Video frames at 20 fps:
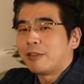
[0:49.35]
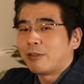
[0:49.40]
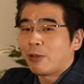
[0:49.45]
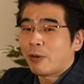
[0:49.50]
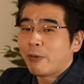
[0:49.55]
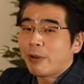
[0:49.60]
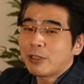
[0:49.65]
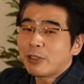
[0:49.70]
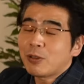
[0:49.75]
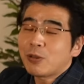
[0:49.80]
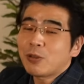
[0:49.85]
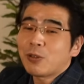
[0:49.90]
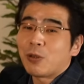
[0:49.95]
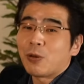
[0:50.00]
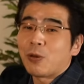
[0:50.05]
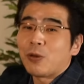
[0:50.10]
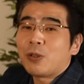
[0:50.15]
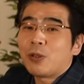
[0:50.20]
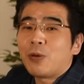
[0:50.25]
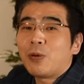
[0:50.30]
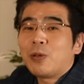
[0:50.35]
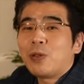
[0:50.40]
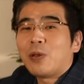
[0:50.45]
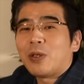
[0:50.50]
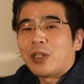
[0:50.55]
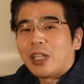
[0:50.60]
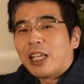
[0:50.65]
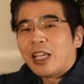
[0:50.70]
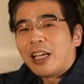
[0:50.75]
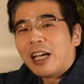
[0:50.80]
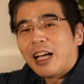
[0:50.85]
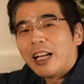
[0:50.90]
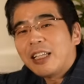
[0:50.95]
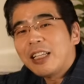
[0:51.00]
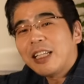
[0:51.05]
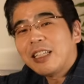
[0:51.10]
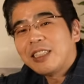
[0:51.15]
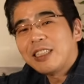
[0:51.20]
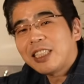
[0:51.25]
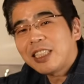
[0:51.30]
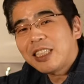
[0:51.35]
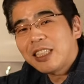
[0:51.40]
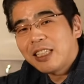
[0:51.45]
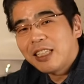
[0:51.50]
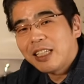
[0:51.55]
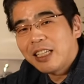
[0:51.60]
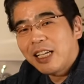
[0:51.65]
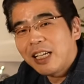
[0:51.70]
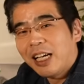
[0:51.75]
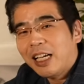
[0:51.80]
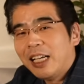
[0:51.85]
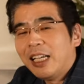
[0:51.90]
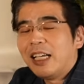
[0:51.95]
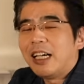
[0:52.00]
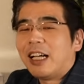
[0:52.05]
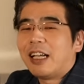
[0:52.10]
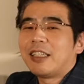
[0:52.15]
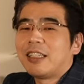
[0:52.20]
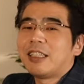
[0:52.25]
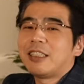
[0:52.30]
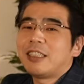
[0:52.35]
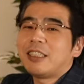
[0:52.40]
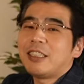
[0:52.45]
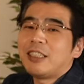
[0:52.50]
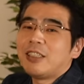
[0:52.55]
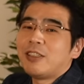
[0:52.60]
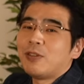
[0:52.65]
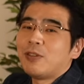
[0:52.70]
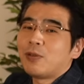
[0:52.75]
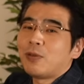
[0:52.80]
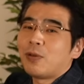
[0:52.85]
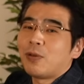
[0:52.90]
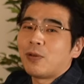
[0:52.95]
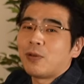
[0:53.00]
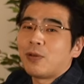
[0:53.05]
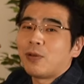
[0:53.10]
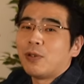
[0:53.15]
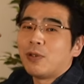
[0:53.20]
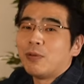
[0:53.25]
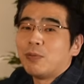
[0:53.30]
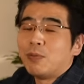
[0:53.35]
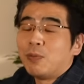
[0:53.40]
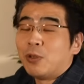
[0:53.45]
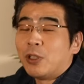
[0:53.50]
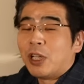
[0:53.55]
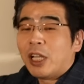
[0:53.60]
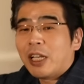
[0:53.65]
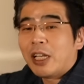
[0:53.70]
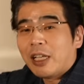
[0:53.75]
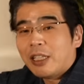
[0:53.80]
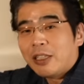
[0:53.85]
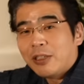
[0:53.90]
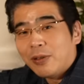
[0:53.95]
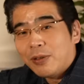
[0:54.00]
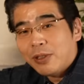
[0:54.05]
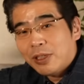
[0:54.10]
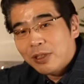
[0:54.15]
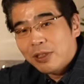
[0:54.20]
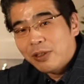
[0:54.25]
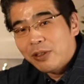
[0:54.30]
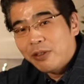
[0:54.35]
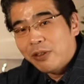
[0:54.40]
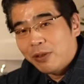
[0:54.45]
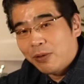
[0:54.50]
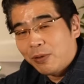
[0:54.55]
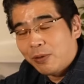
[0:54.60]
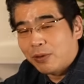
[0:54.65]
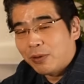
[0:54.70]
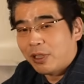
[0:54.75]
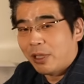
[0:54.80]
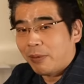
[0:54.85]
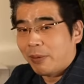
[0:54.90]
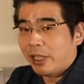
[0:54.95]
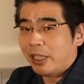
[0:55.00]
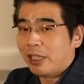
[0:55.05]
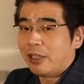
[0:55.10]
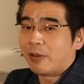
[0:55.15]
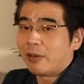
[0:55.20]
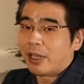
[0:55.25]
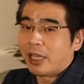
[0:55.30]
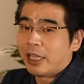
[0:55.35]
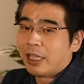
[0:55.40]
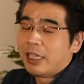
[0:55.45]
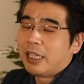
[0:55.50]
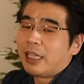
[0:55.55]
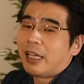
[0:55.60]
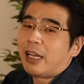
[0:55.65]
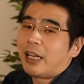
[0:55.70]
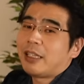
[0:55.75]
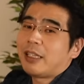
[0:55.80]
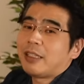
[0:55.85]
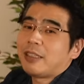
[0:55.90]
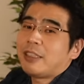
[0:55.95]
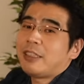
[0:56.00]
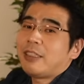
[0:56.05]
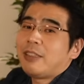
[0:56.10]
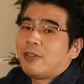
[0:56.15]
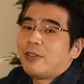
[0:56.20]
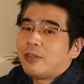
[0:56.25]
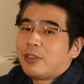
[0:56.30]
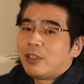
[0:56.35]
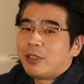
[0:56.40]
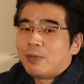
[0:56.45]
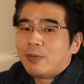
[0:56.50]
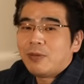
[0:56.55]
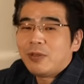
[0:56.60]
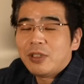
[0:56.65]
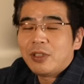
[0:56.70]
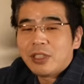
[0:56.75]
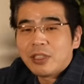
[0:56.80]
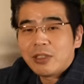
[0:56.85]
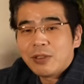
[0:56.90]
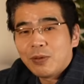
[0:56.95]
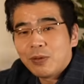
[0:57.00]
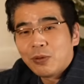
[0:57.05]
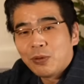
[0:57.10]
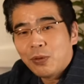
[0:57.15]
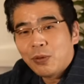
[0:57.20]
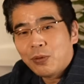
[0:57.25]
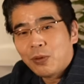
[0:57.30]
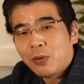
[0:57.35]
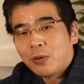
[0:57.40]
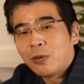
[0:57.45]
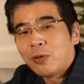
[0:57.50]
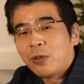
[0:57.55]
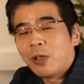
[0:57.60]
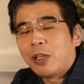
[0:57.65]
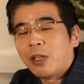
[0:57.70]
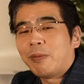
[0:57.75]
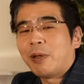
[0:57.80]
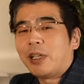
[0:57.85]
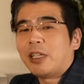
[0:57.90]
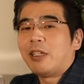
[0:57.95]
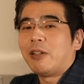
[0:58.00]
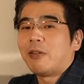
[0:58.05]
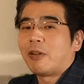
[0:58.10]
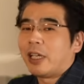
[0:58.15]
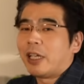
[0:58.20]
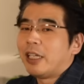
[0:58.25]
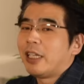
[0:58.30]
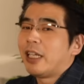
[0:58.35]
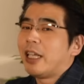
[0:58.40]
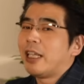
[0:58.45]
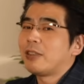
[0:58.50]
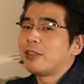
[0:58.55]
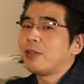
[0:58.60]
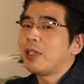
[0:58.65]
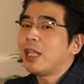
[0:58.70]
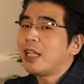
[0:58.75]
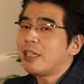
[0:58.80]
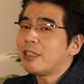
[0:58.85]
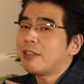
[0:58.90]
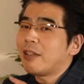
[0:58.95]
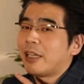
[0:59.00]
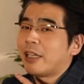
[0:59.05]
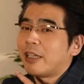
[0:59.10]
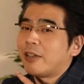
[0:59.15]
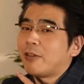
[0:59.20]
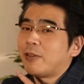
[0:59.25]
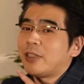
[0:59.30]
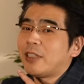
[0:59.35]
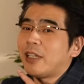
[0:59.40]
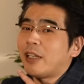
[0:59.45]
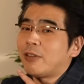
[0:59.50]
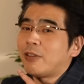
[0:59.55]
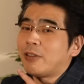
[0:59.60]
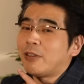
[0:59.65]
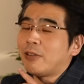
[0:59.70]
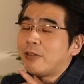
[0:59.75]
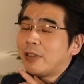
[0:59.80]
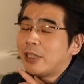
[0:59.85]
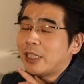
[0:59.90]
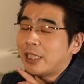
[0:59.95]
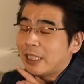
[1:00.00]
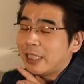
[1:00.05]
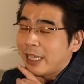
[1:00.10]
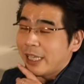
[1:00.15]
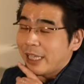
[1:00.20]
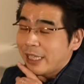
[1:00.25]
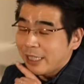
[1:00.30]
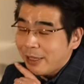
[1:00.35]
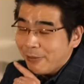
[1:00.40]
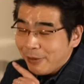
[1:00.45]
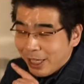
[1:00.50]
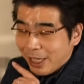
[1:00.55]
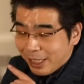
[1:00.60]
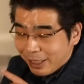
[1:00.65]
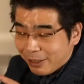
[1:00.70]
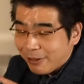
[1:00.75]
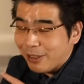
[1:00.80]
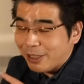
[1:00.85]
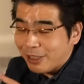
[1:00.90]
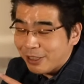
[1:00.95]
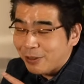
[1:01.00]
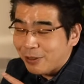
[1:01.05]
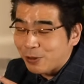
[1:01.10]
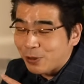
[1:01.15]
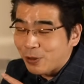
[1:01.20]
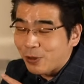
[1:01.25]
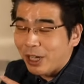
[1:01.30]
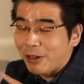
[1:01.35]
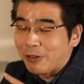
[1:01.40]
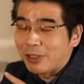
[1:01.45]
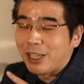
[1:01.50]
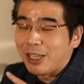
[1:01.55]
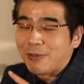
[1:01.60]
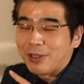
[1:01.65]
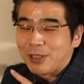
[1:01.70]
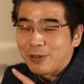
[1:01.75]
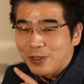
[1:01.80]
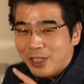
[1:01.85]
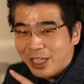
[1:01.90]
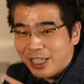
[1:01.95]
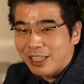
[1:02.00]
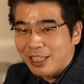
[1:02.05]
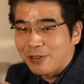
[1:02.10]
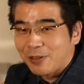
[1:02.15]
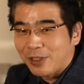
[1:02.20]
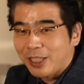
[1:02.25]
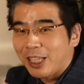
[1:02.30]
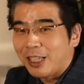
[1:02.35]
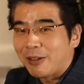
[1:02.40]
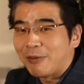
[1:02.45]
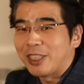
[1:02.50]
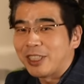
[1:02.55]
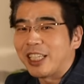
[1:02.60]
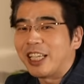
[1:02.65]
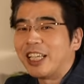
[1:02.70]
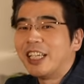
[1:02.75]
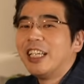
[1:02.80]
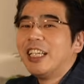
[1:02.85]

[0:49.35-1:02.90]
それはちょっと横に置いていてあなた自身があなた自身の心をぶれないようにするにはどうすればいいのかあなた自身の自分軸をどう整えればいいのかそんな話はねこちらの詳し、えセミナーで詳しくご紹介をしていますこちらに画像が出ていまして